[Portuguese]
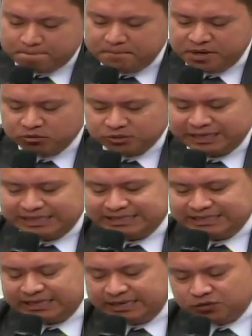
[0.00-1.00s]

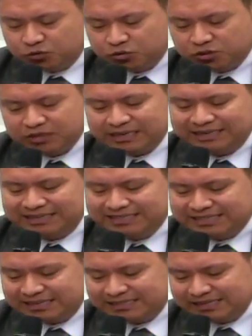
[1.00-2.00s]

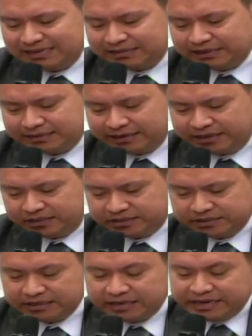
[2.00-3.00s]

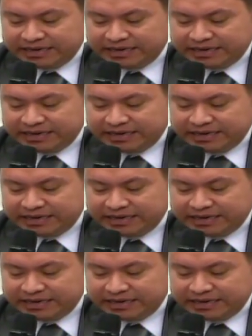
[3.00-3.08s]
1663,